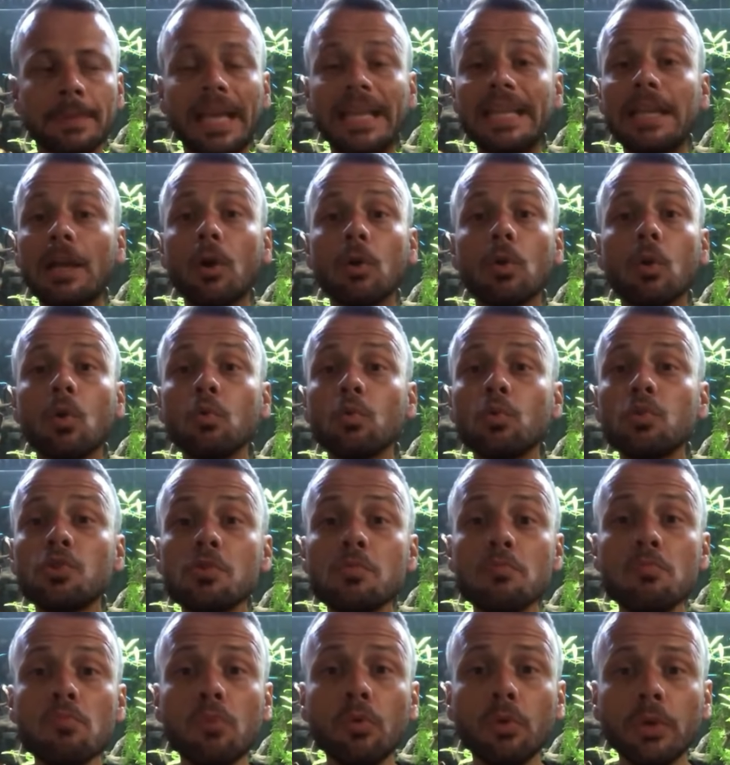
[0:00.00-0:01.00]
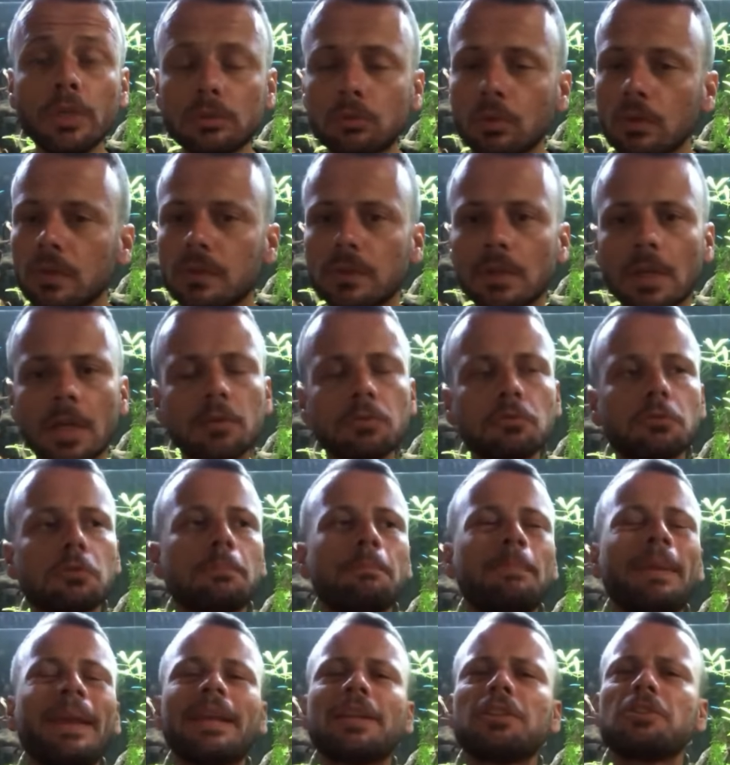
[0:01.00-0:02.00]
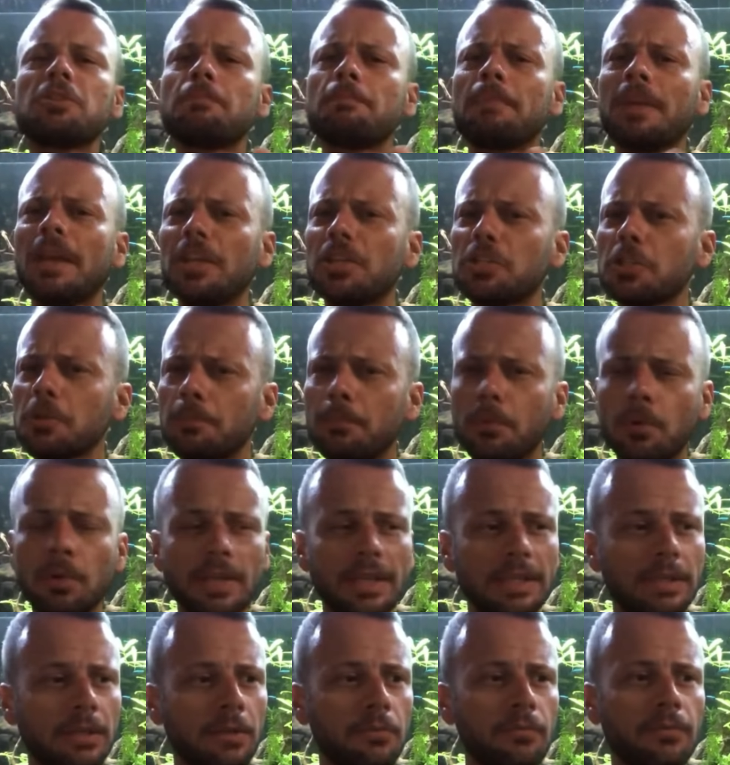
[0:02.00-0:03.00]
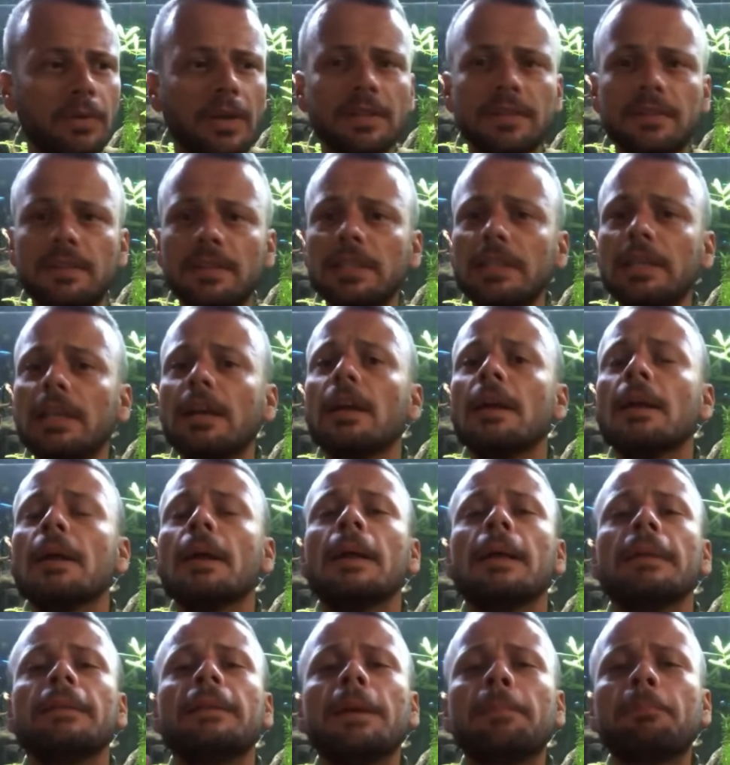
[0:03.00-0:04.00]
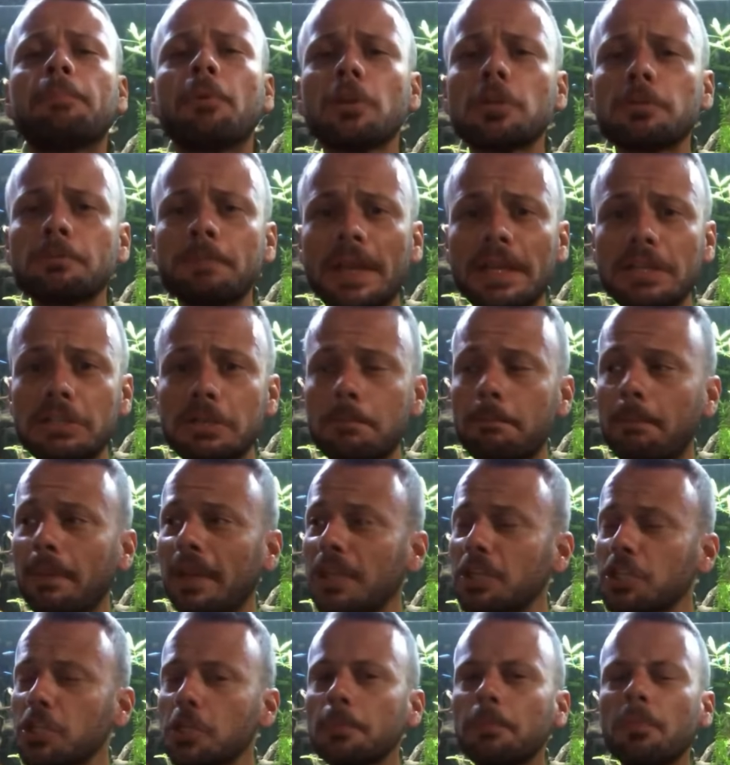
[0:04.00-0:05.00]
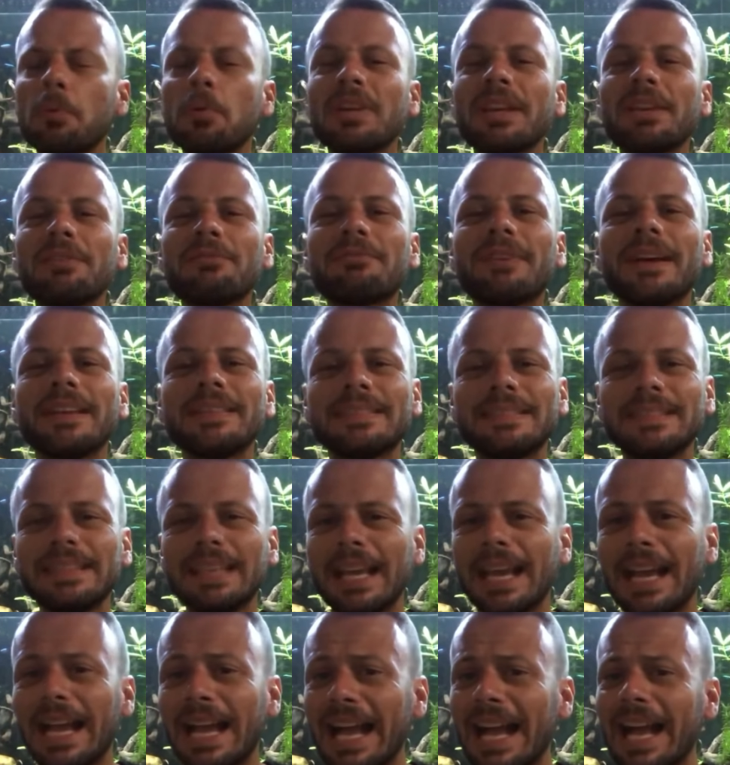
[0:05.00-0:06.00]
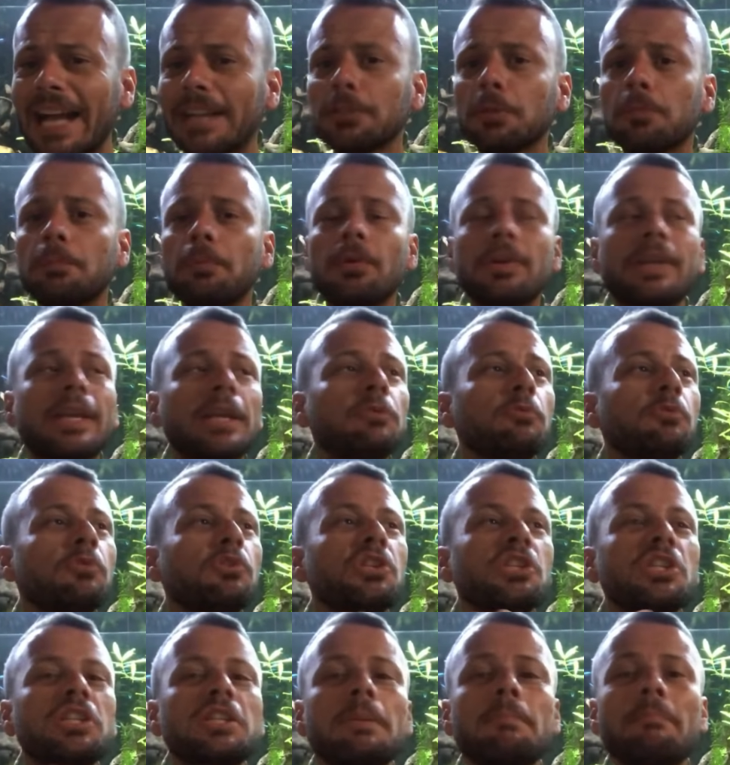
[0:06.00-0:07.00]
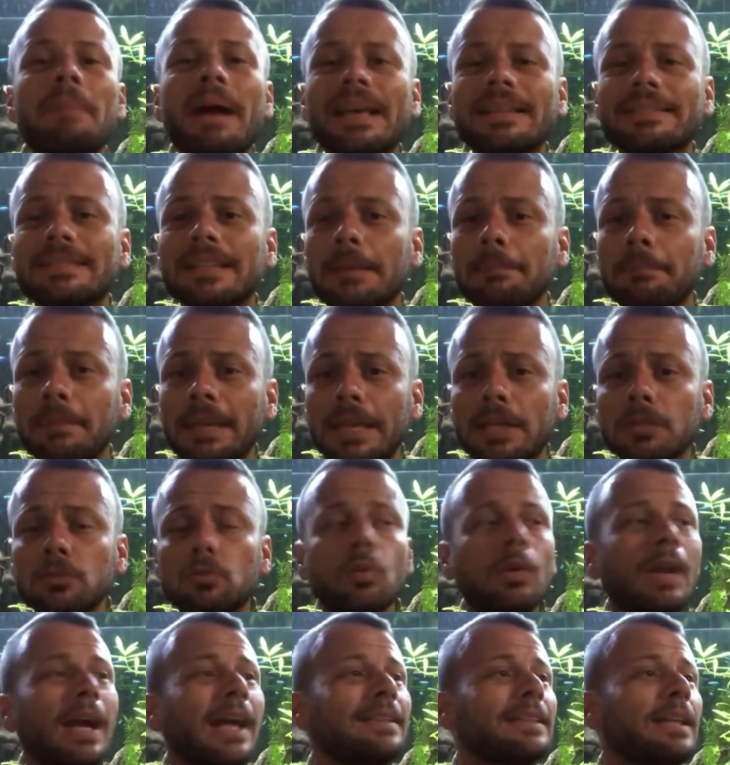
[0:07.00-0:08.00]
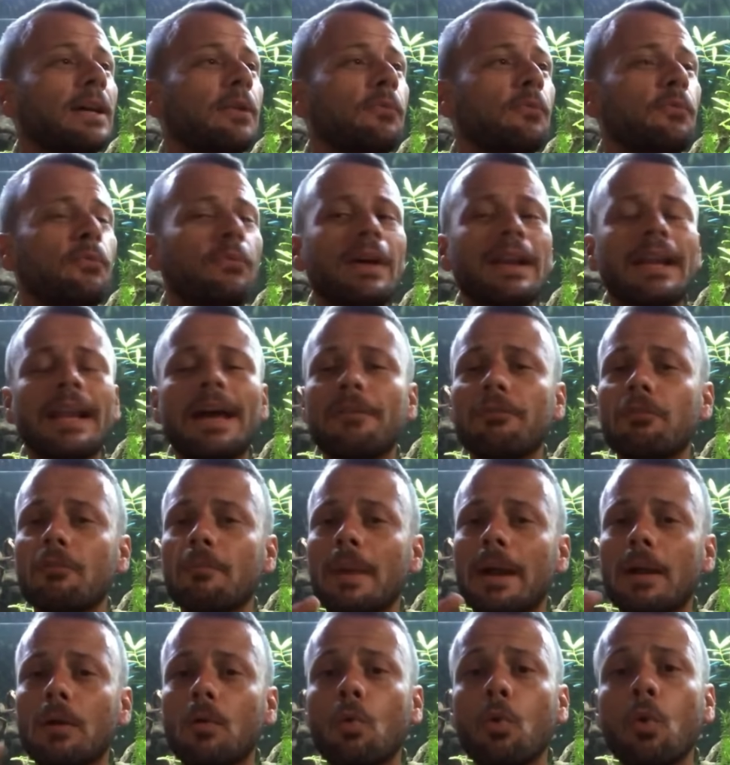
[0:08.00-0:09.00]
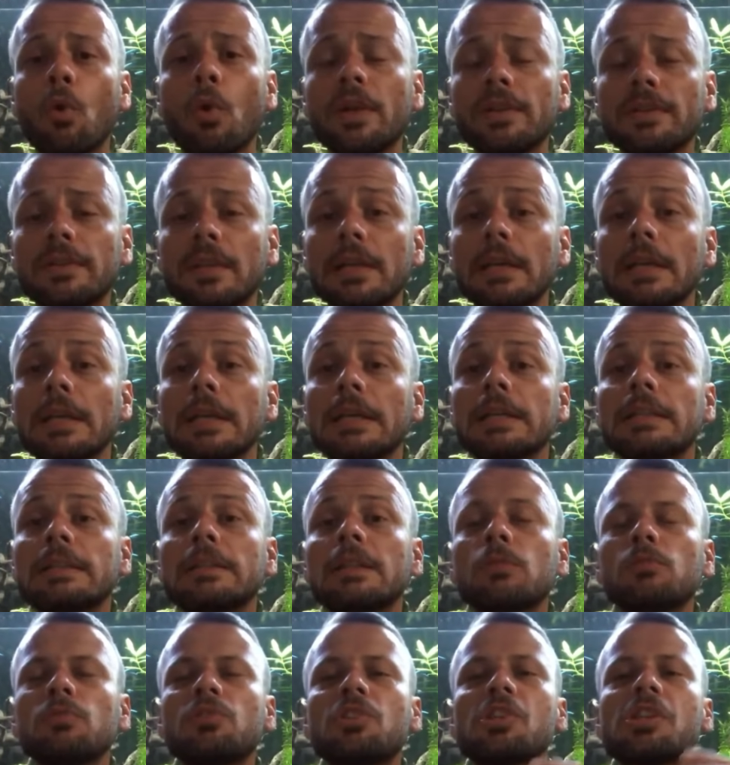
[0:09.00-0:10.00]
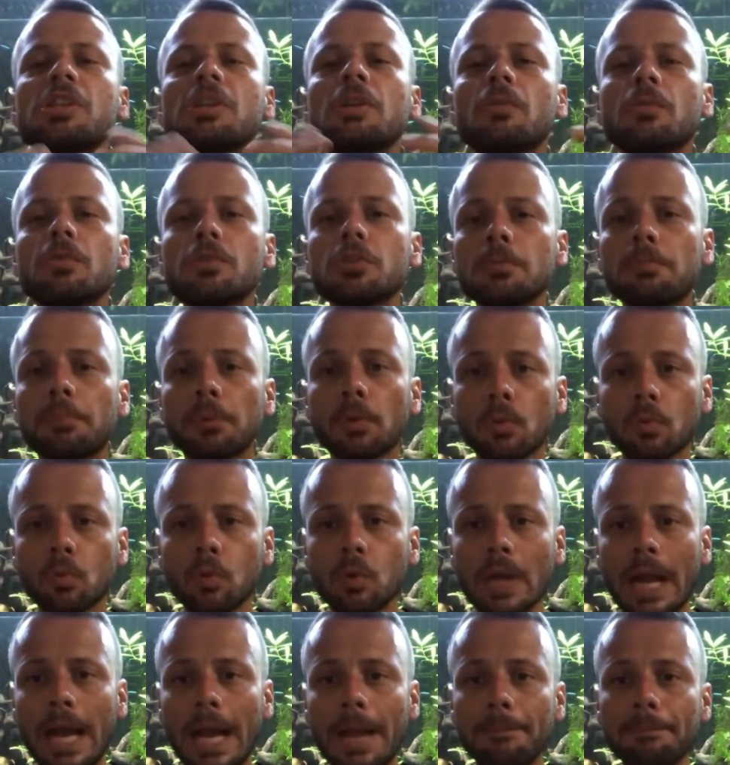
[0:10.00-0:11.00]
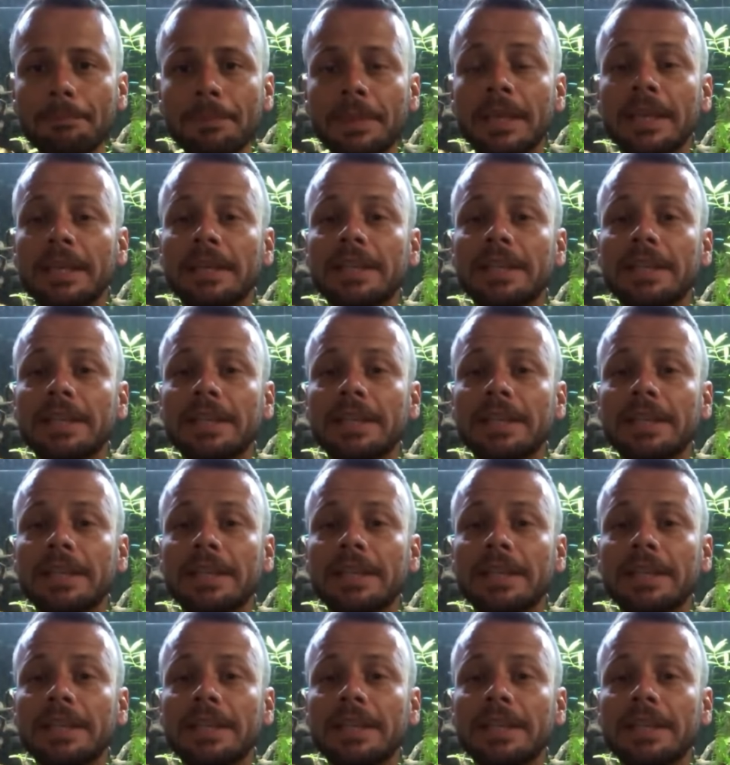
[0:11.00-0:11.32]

E ao longo de muitos anos, perdi peixe porque não fazia, depois perdi peixe porque fazia errado, porque não tinha embasamento, cada um falava uma coisa, não tinha onde procurar.